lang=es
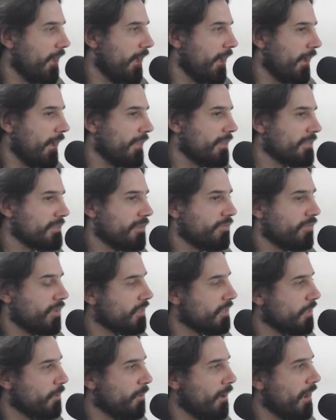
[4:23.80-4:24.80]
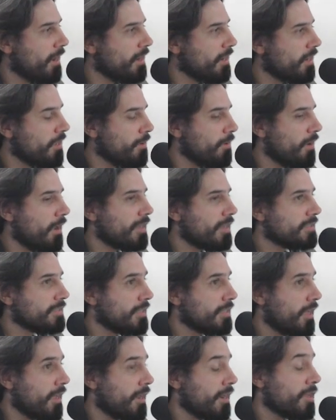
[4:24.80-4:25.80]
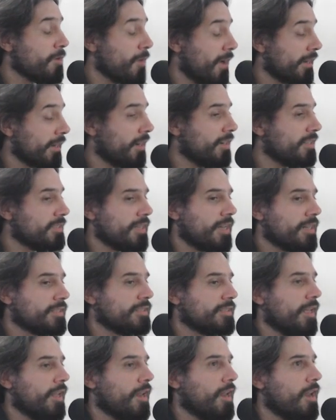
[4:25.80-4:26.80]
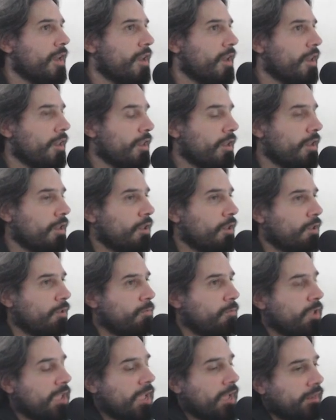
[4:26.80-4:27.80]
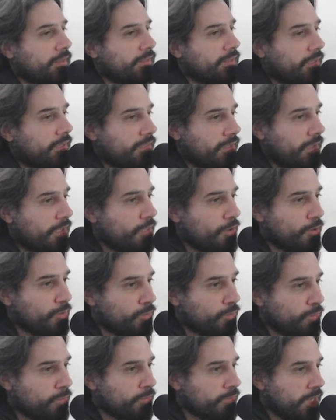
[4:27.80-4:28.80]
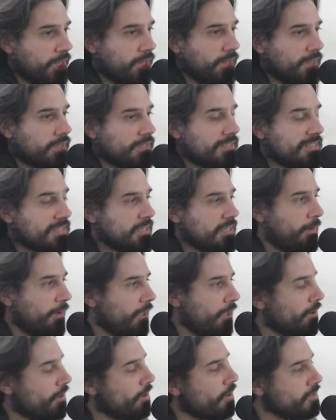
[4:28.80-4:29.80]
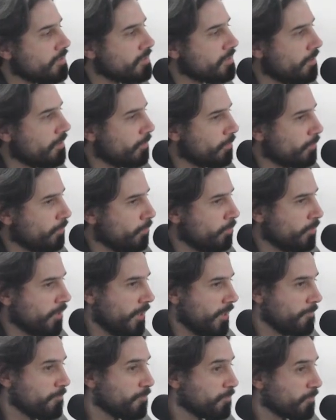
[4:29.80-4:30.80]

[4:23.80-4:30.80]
En ese festival iba a, ser, iba a realizarse el viernes 10 de octubre y sábado 11 de octubre